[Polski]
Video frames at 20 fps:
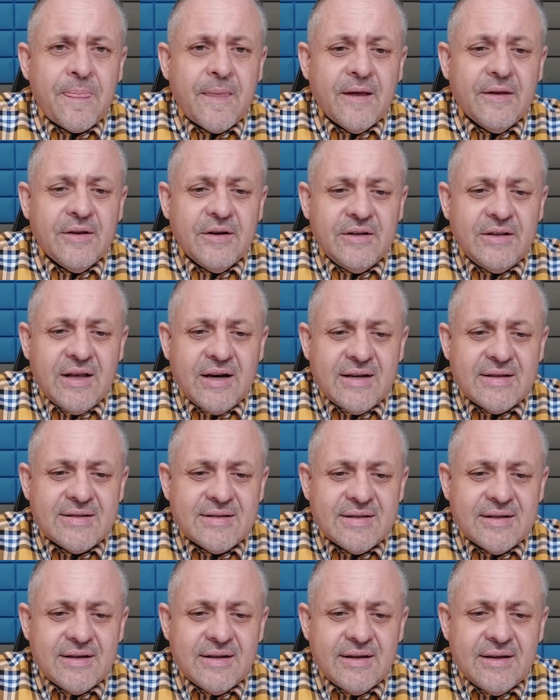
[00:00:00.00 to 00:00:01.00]
No i
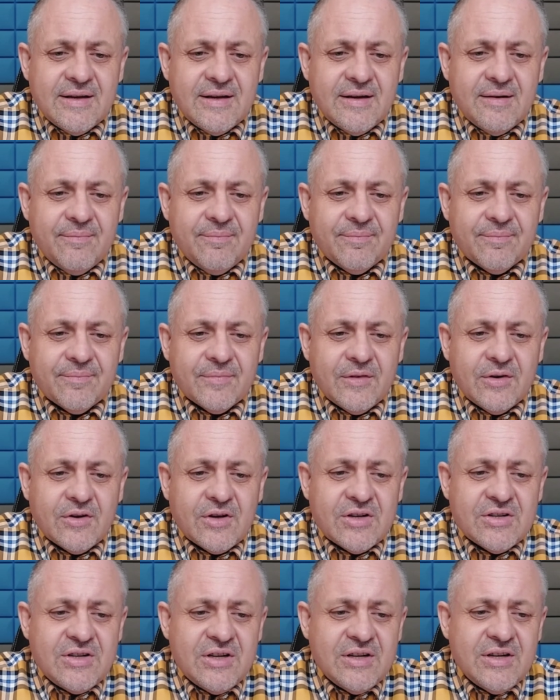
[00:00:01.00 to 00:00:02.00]
teraz e,
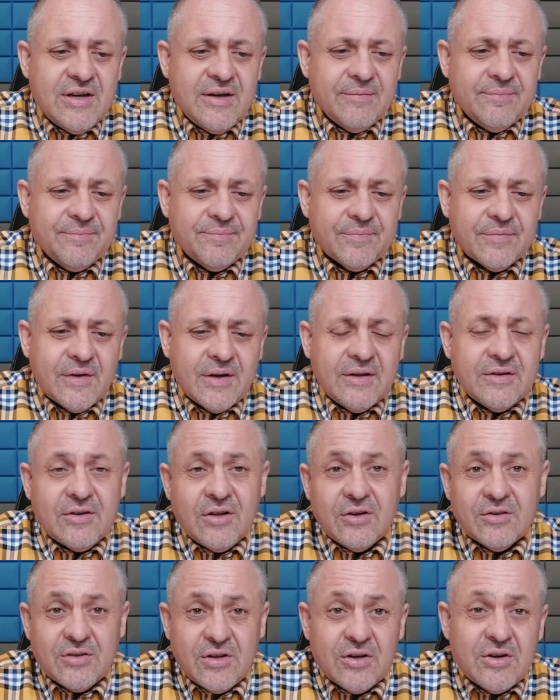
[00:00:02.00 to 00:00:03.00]
określenie, mm,
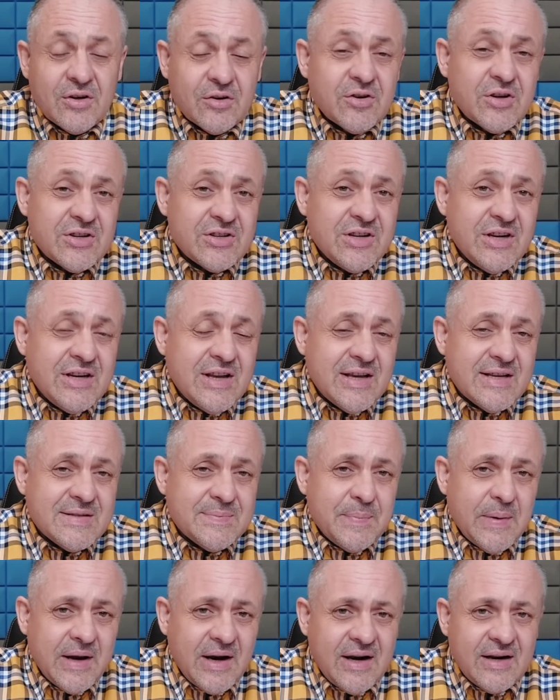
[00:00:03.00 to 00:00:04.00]
to, to określenie
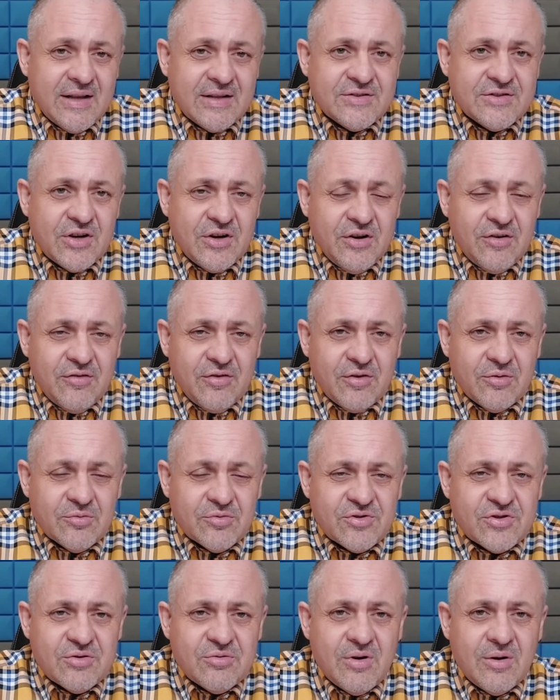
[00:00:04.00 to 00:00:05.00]
Esperal, ja celowo
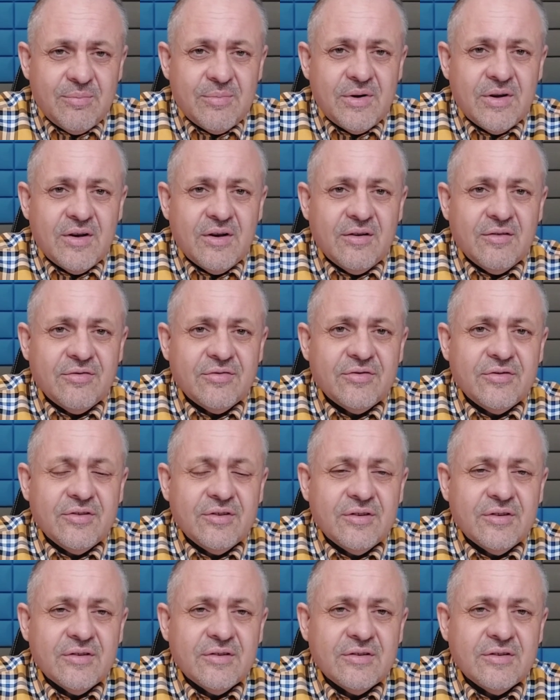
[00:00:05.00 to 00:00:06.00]
użyłem je w,
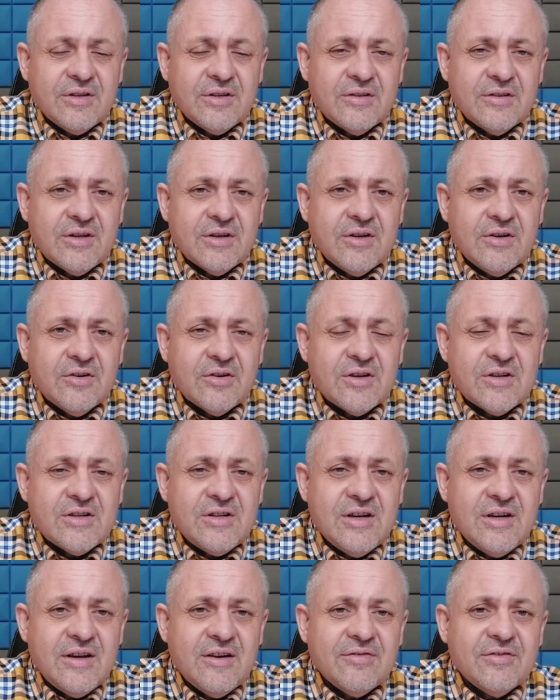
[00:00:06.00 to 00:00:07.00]
te, tego
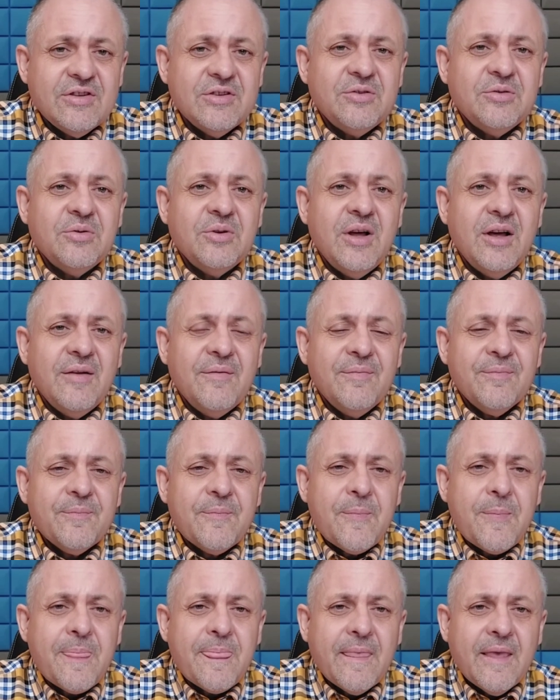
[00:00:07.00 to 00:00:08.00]
określenia w tytule
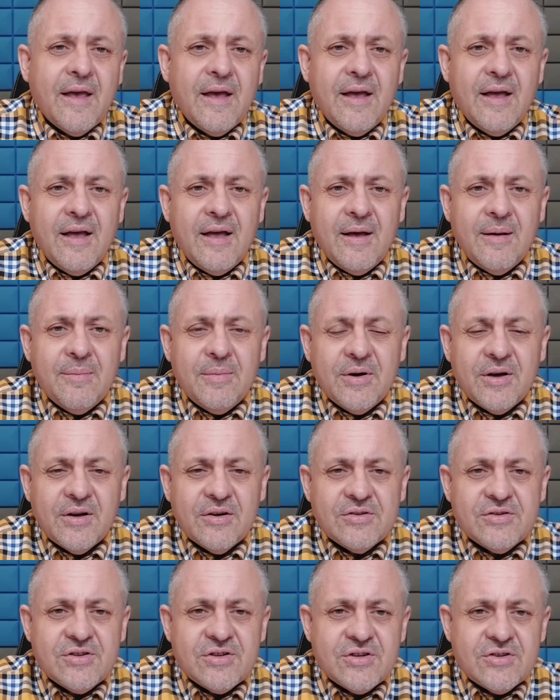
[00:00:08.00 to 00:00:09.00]

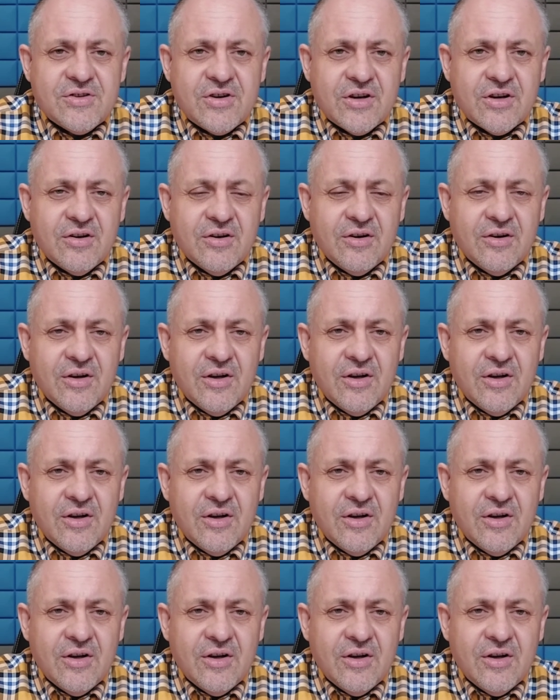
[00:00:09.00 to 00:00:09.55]
mojego dzisiejszego